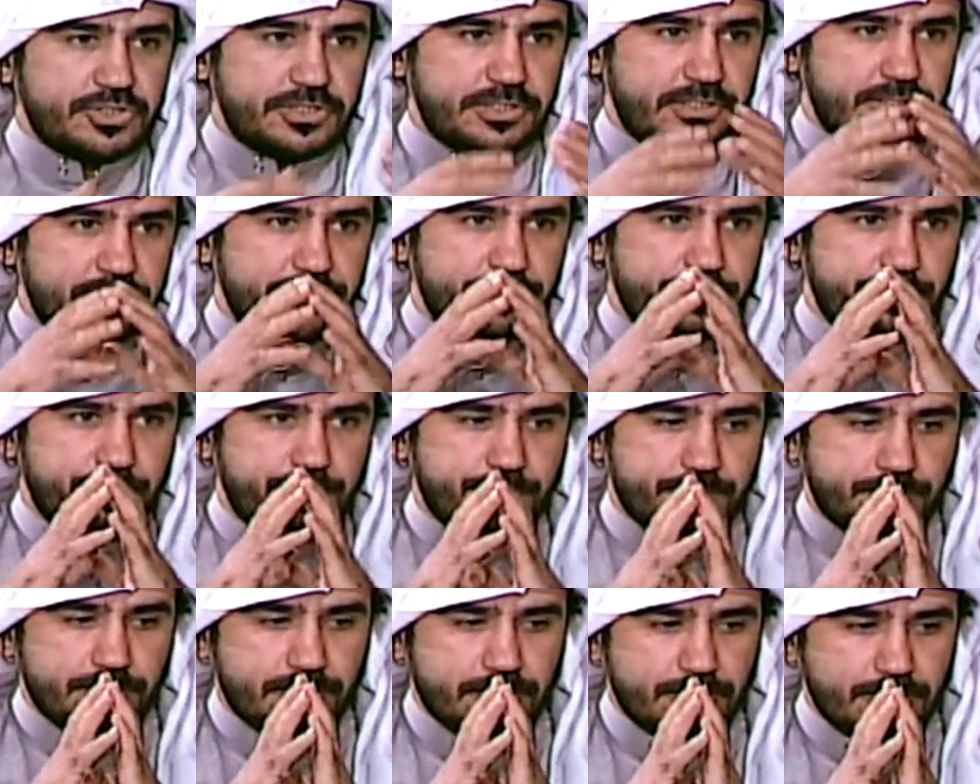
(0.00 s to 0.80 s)
الحكم يا
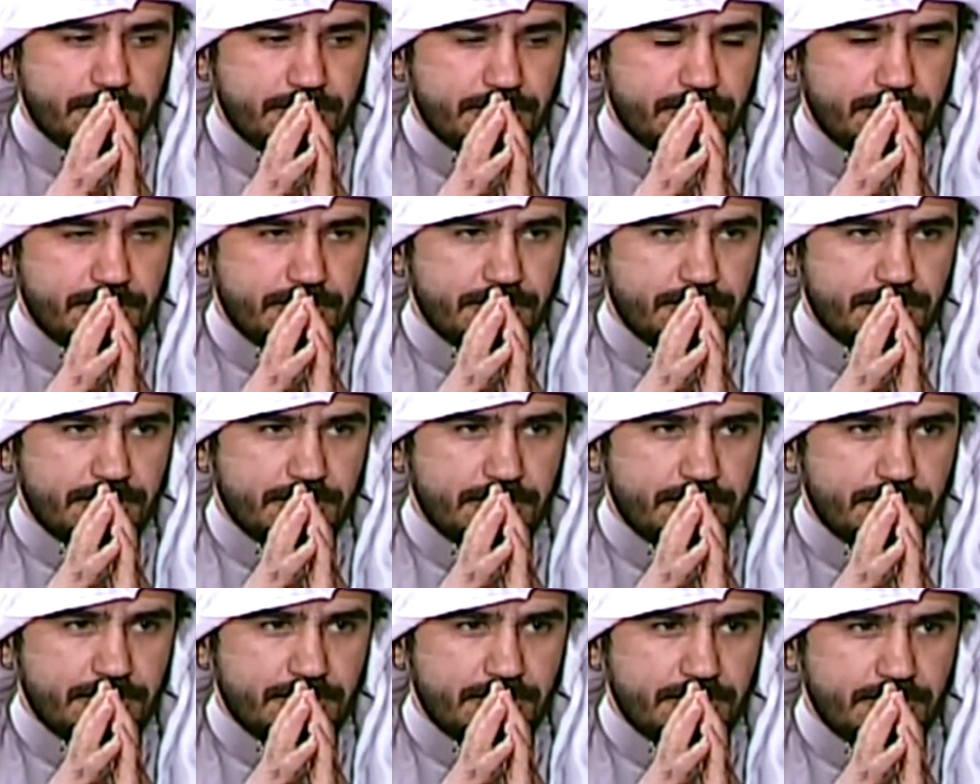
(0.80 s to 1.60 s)
استاذي الجمهور
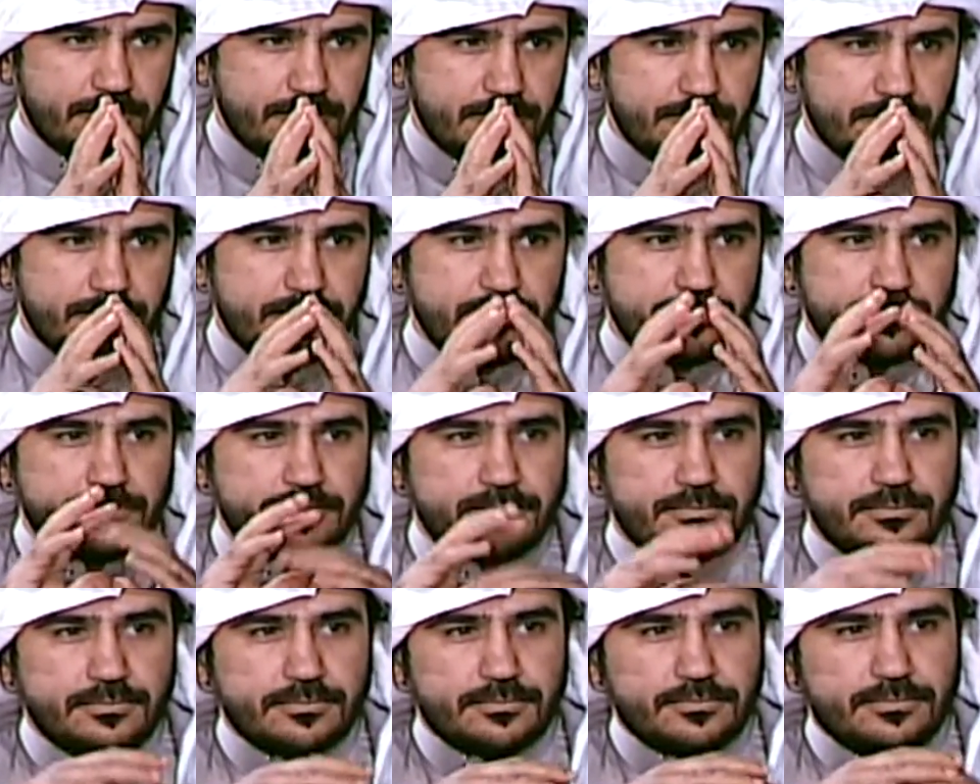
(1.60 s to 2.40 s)
الحكم
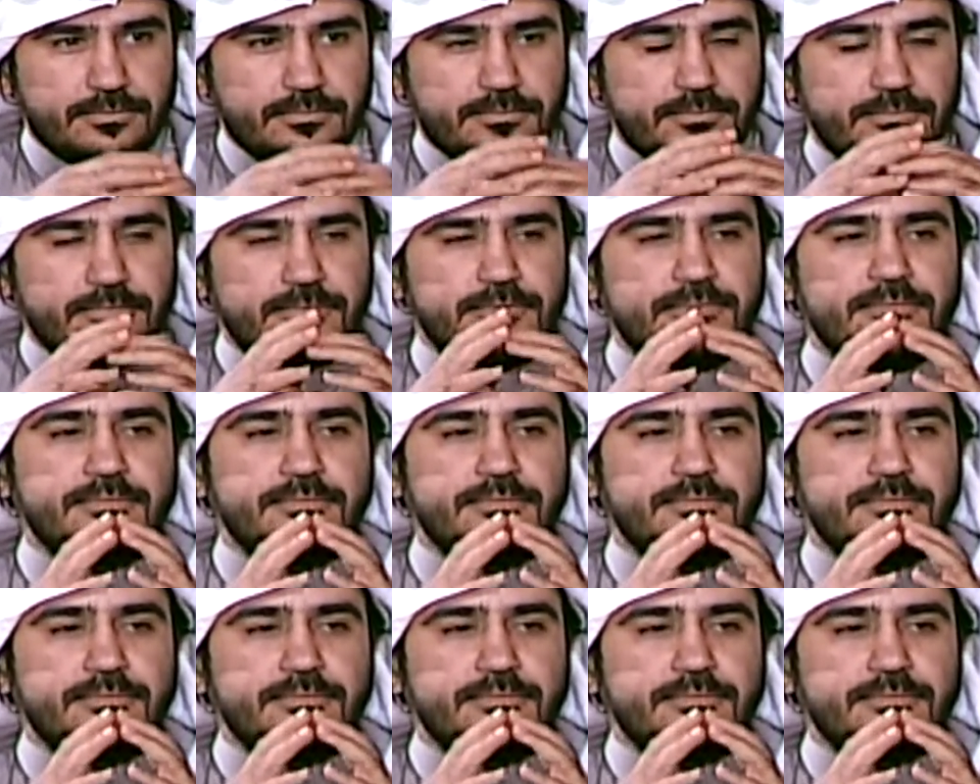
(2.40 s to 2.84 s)
احنا بنقدم